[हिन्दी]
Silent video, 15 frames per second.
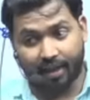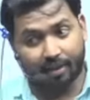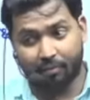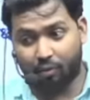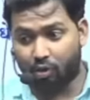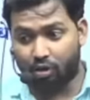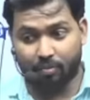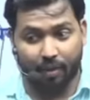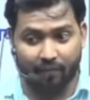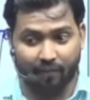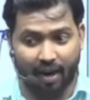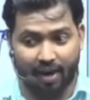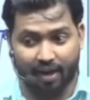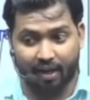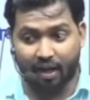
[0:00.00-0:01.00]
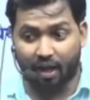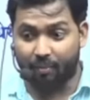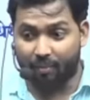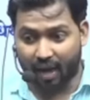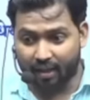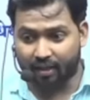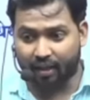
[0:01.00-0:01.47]
हम नोट्स बनवाएंगे नहीं हम
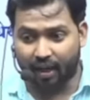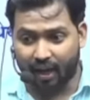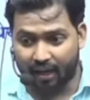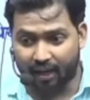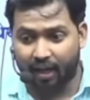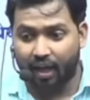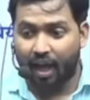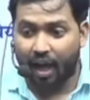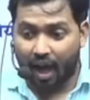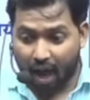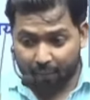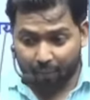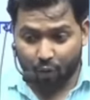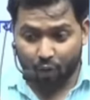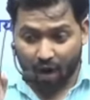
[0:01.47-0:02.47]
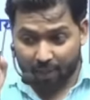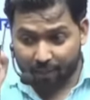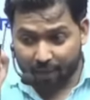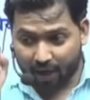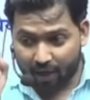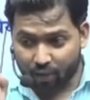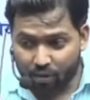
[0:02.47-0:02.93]
याद कराएंगे आपको
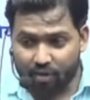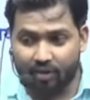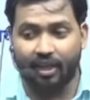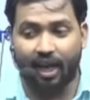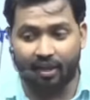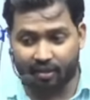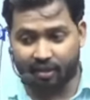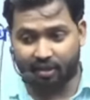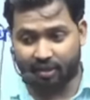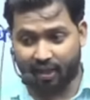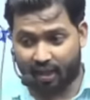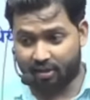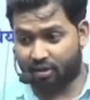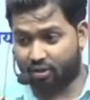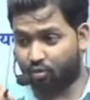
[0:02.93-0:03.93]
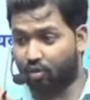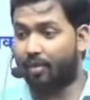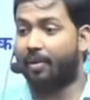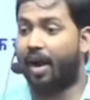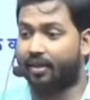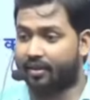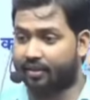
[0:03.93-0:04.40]
आपका नोट्स याद रहता है जिसको आप
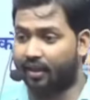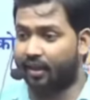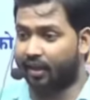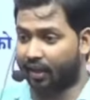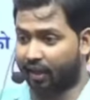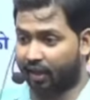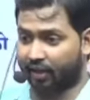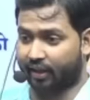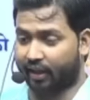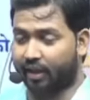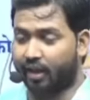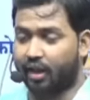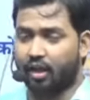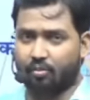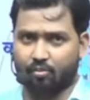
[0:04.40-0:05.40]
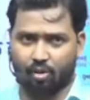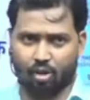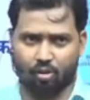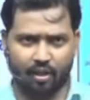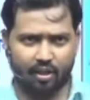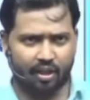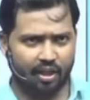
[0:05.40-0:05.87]
हाथ से लिखे रहते हैं
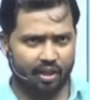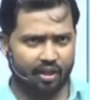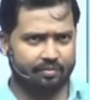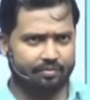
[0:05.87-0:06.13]
मुख्यमंत्री